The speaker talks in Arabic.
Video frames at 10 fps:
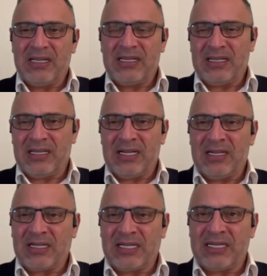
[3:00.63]

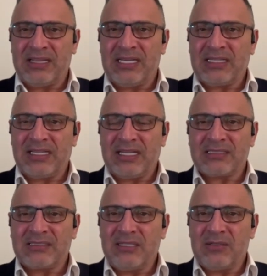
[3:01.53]
آه، غير ذلك يعني
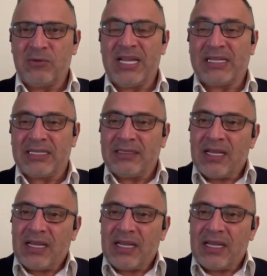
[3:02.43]
نعم. ولكن نعم.